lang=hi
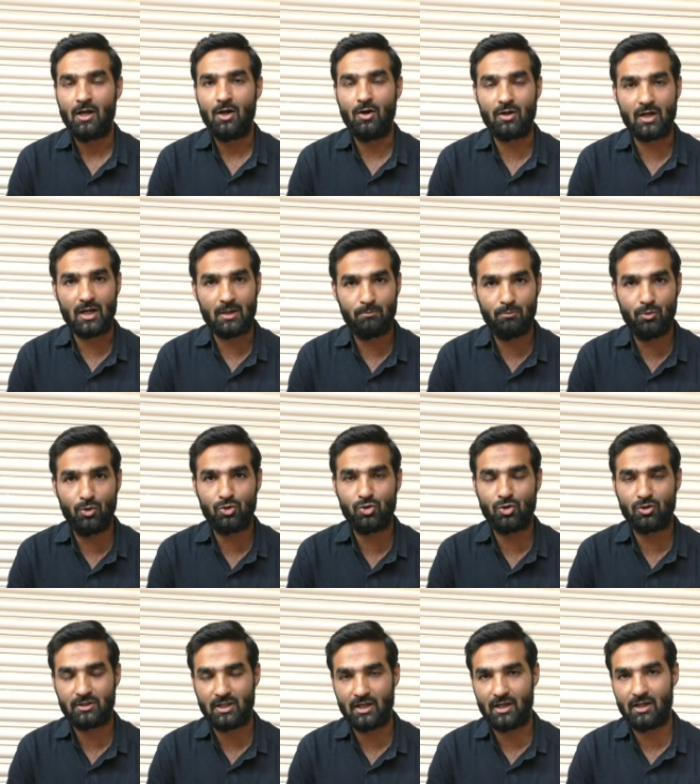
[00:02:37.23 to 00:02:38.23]
और अब्बू जो
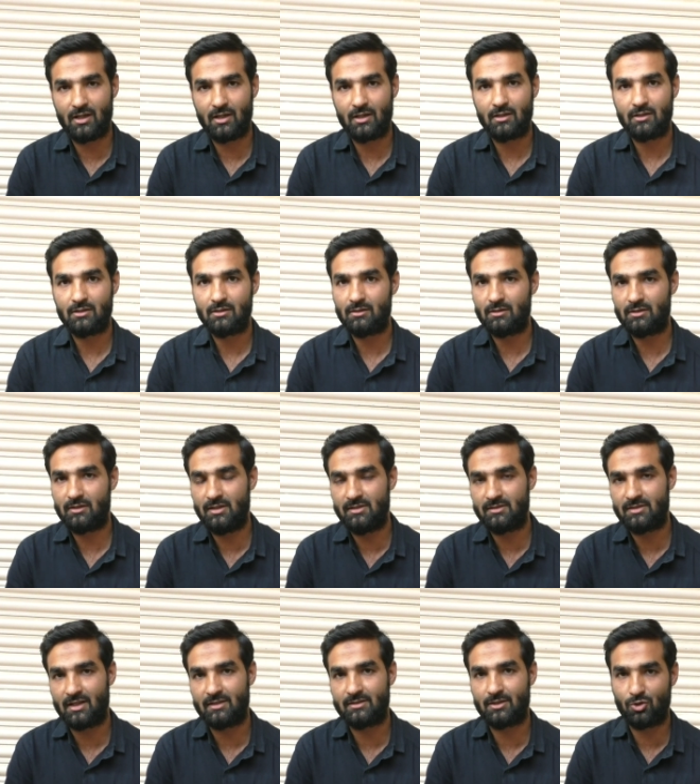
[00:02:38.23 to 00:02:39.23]
था तीन
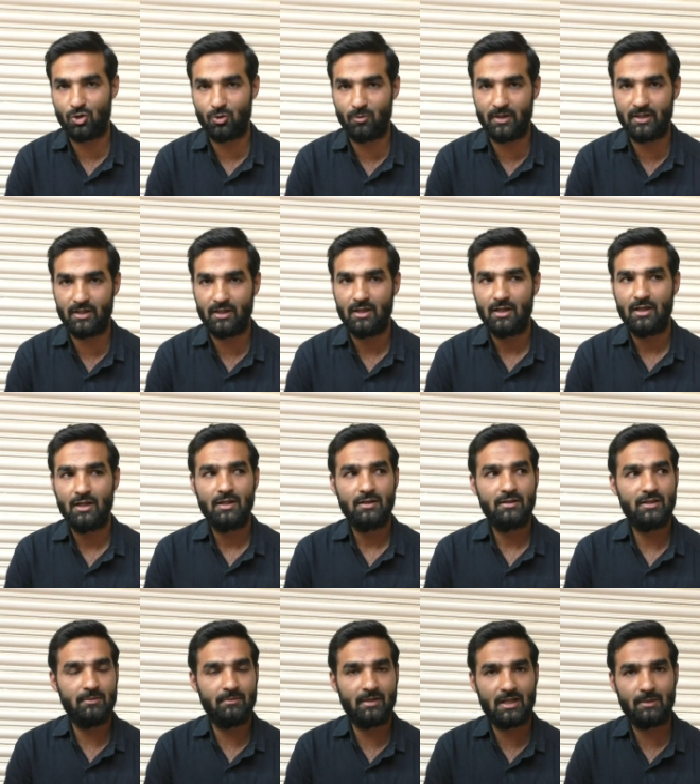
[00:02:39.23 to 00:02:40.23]
साल से दुबई
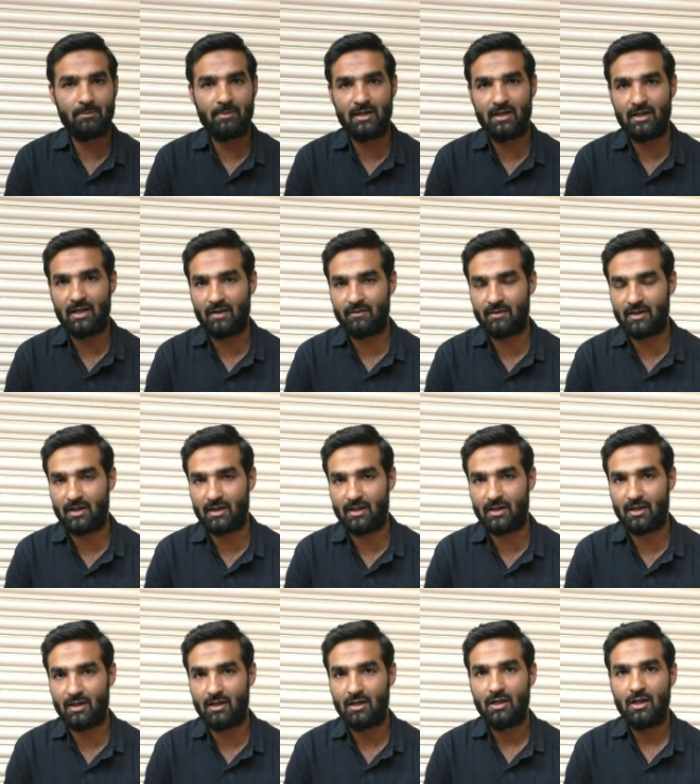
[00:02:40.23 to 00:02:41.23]
तीन महीने पहले नांदेड़
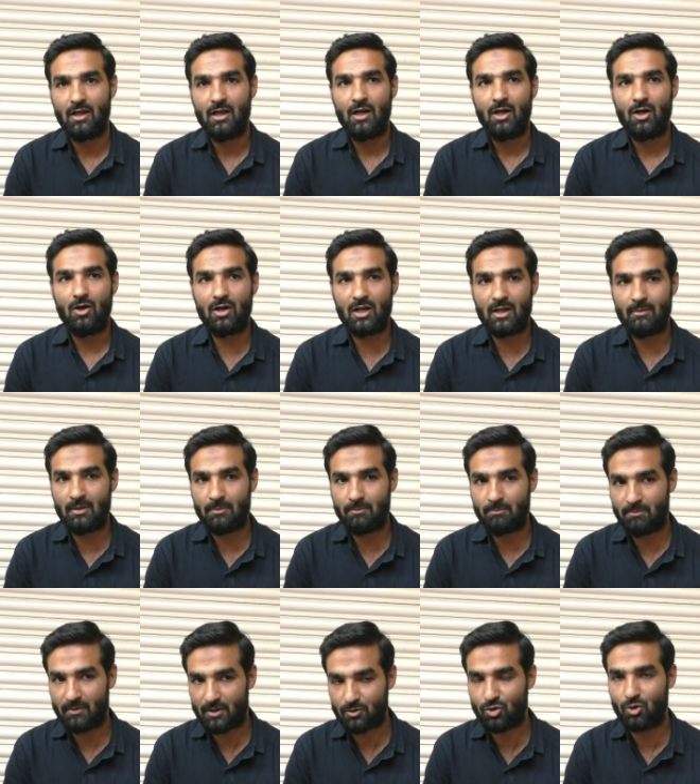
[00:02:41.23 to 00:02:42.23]
आया और हमें
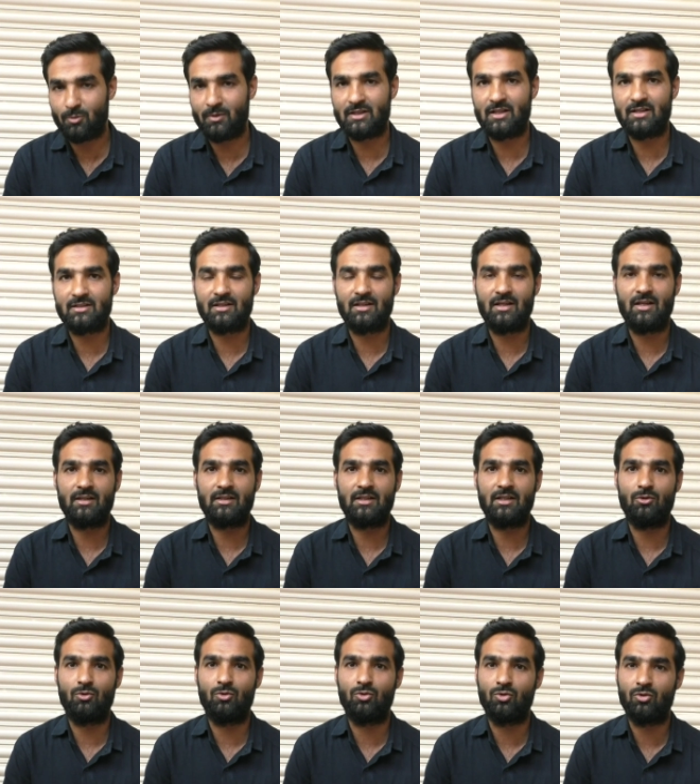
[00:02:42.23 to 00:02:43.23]
परसों पता चला कि
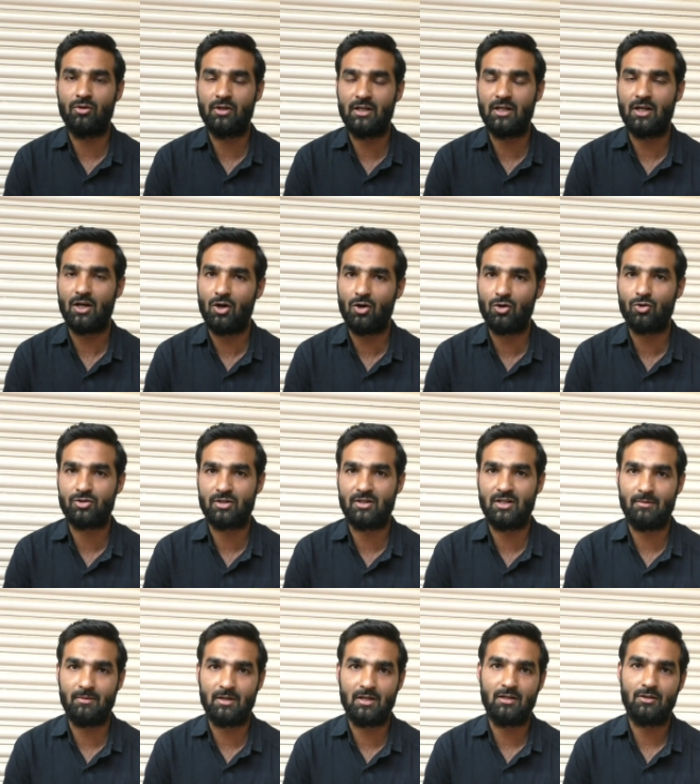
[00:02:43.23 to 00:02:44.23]
उन्होंने और उसे
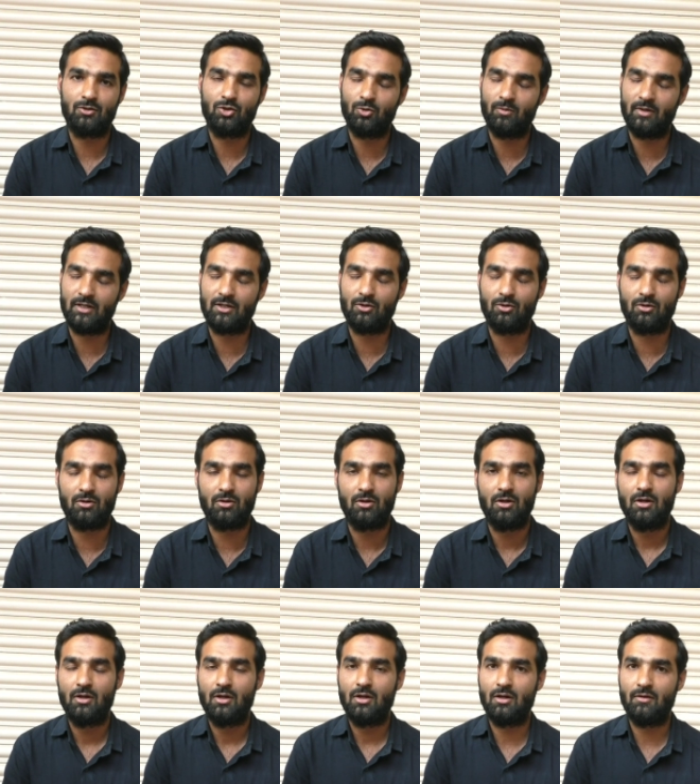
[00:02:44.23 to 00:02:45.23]
डबल दुबई को
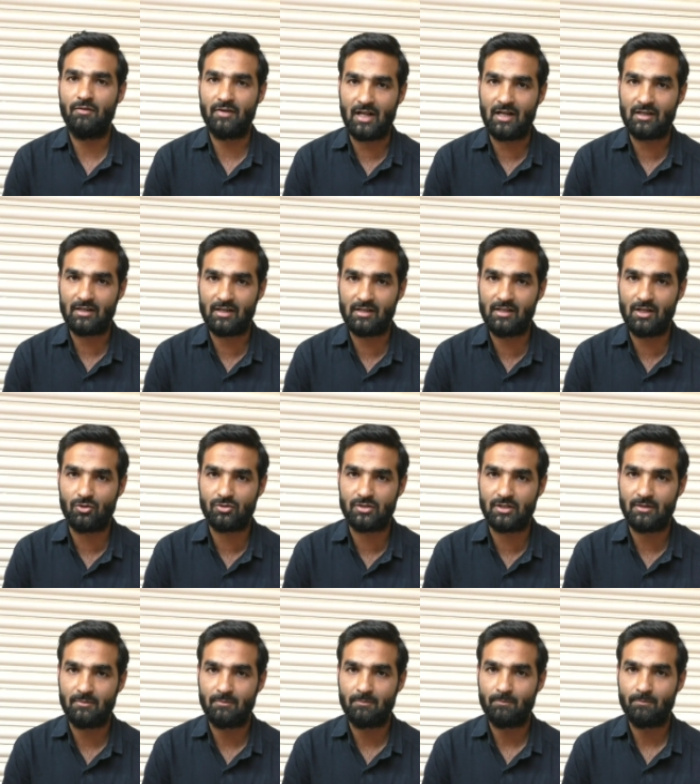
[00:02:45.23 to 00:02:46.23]
फरार कर दिया उसे
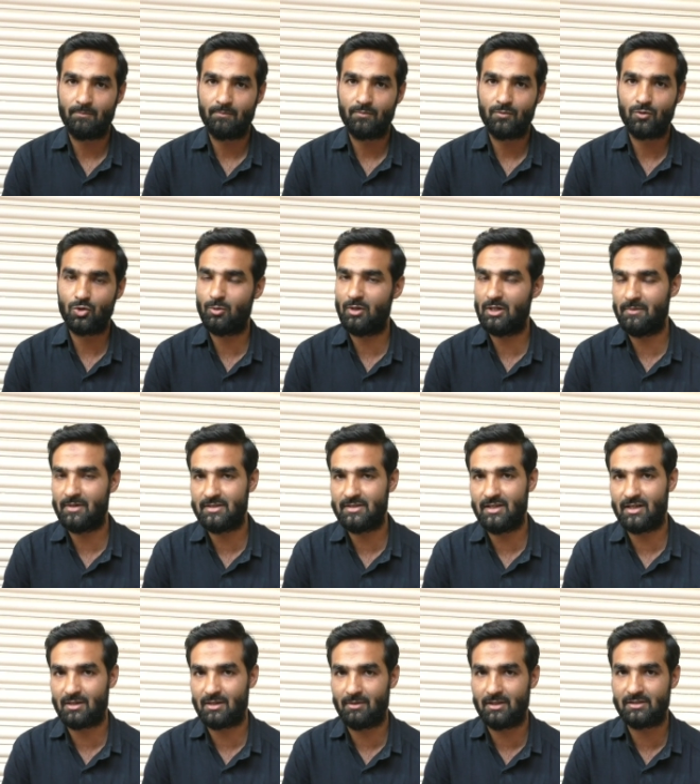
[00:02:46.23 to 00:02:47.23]
दुबई भेज
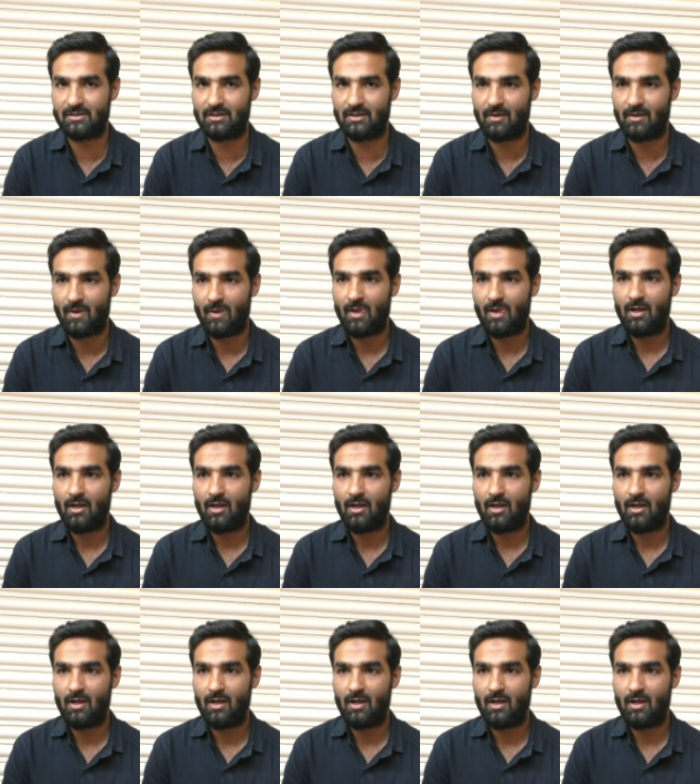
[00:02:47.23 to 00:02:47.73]
दिया डबल से